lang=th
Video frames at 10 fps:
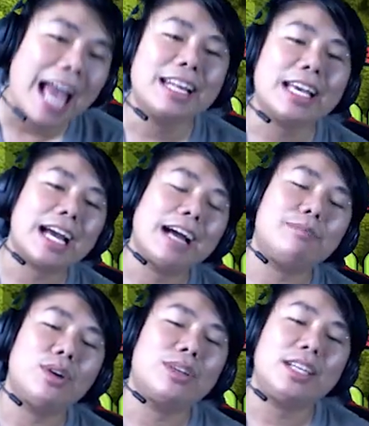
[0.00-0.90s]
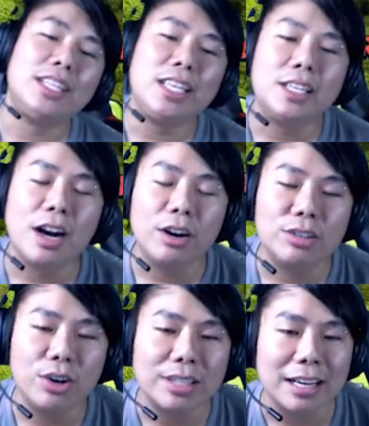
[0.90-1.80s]
เลยครับโดนทั้งอีเกิล
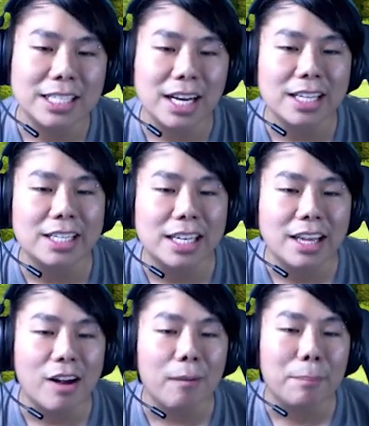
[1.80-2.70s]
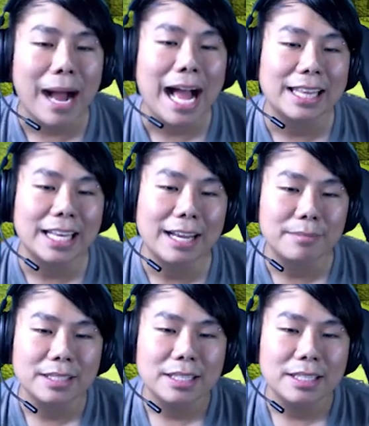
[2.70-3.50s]
โดนทั้งเครื่องดิดหินแล้วก็บ้านนะครับ